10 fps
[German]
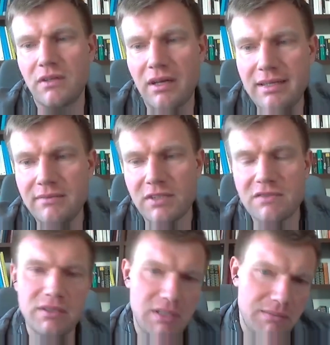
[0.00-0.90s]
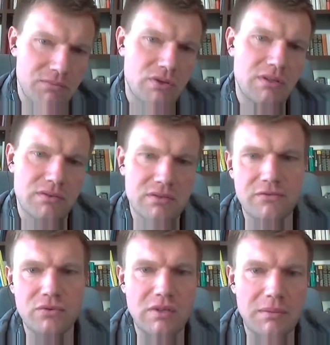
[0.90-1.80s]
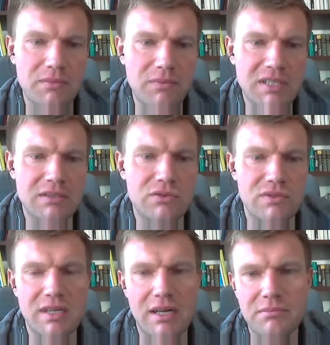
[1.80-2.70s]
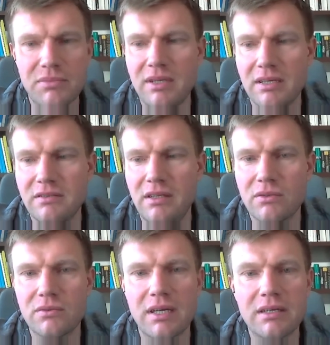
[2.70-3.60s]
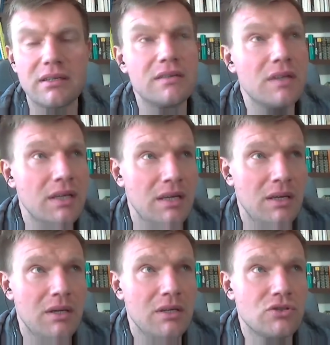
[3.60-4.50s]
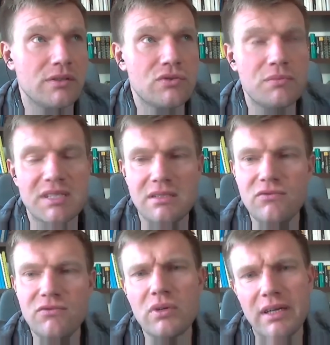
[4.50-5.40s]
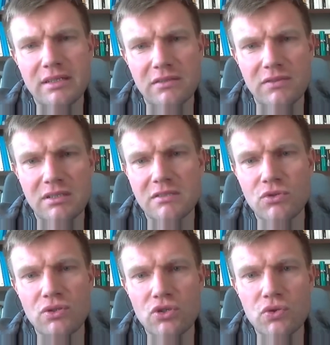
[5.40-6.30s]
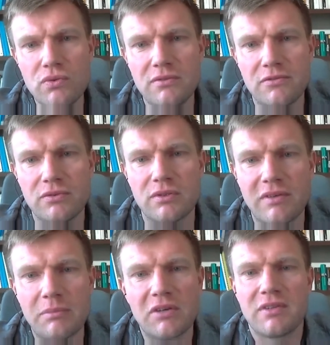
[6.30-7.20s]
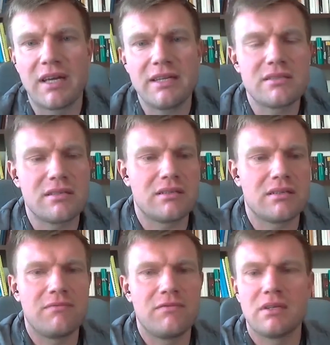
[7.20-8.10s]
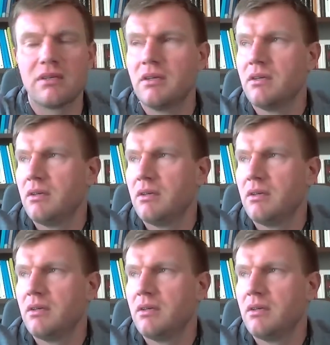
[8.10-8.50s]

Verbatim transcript: nach allem, was wir eben schon ausgeführt haben, was die sozialen Benachteiligungen angeht, sollte zu massiven Ungleichgewichten zwischen den Schulen führen. Wenn man auf der einen Seite haben wir